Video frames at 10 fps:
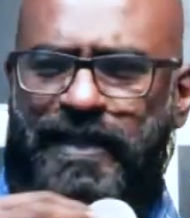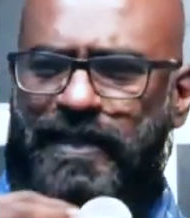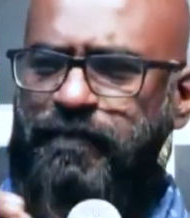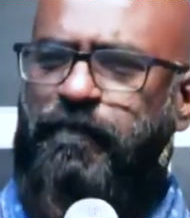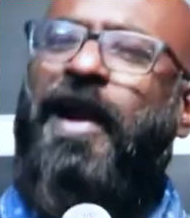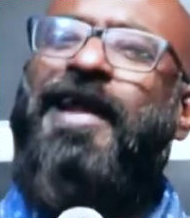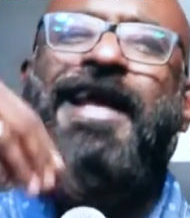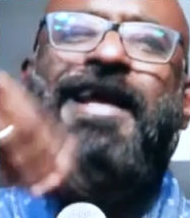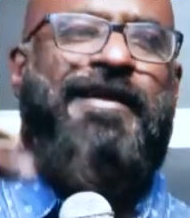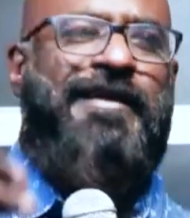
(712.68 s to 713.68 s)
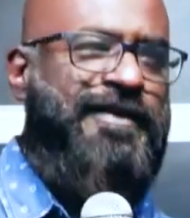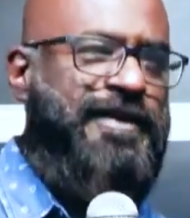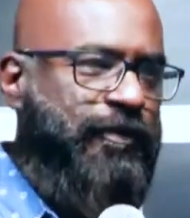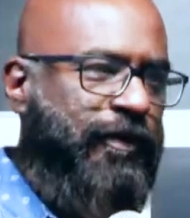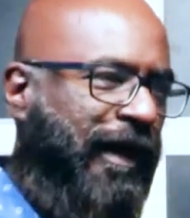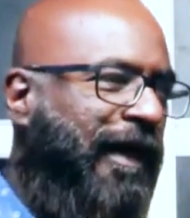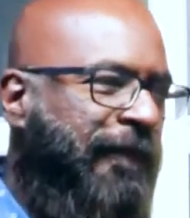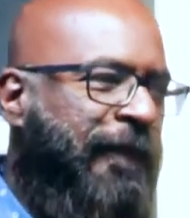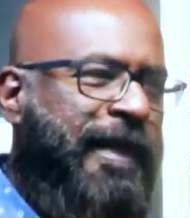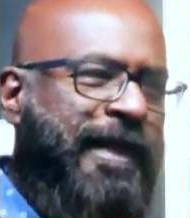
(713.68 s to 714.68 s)
அதை பழகிட்டாங்கன்னு
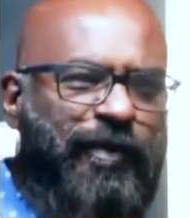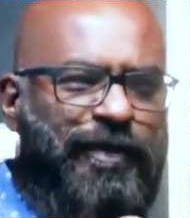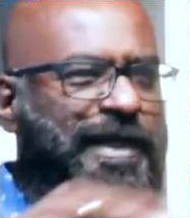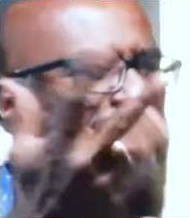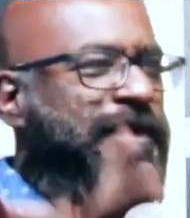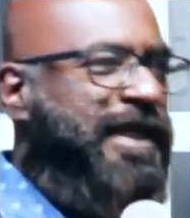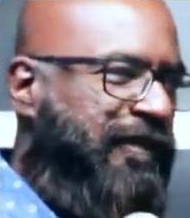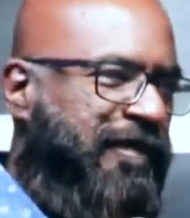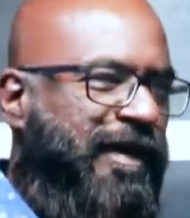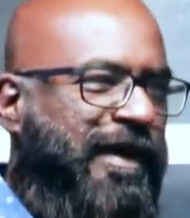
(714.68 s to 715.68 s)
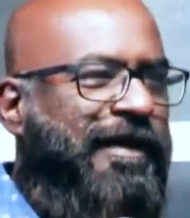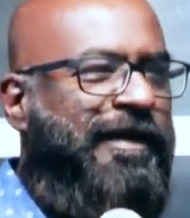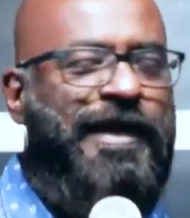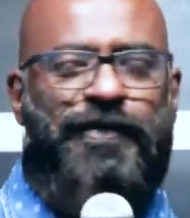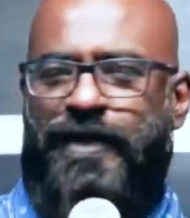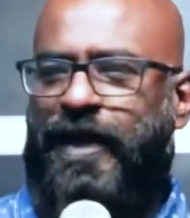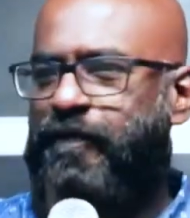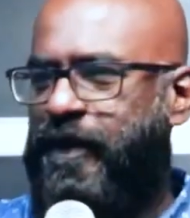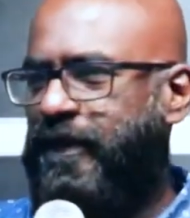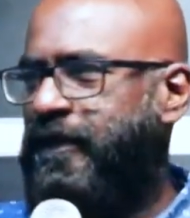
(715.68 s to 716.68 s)
வச்சுக்கோங்களேன் அவங்க தாமதிக்கவே மாட்டாங்க ஆண்டவர்
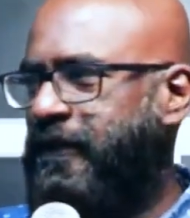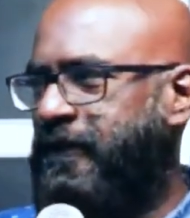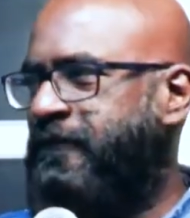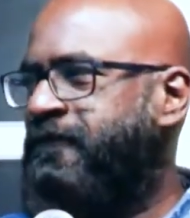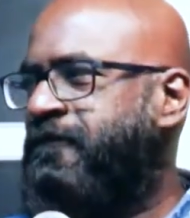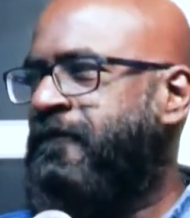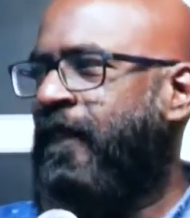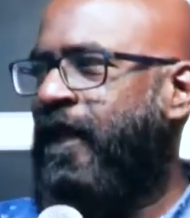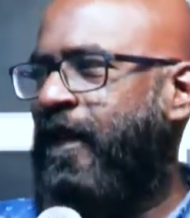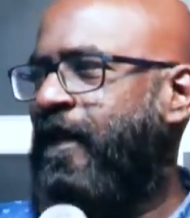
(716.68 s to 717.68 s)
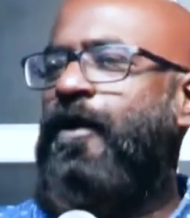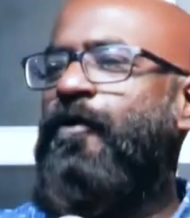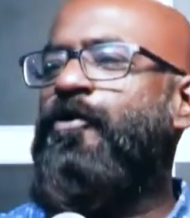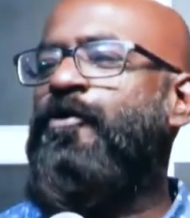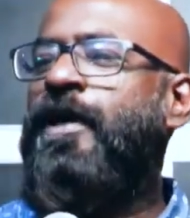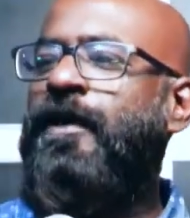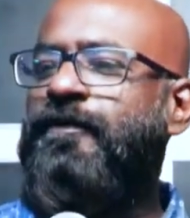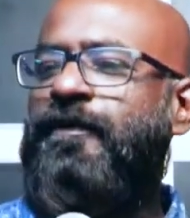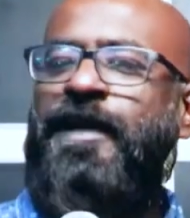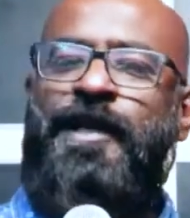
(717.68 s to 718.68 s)
கீழ்படியாதுக்கு லைக் ஹவு யூ
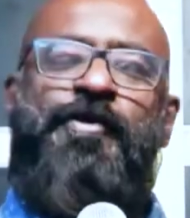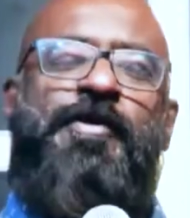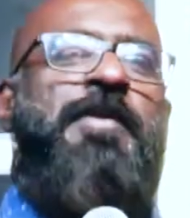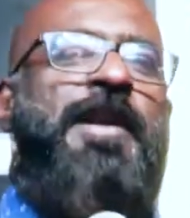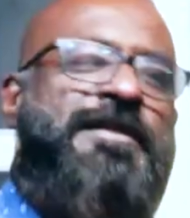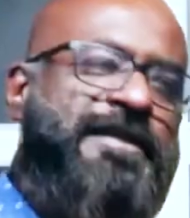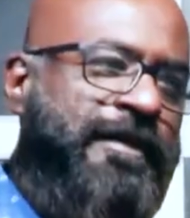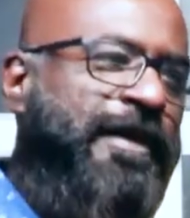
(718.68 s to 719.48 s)
கிவ் அண்ட் யூ ஆர் பிளஸ்ட்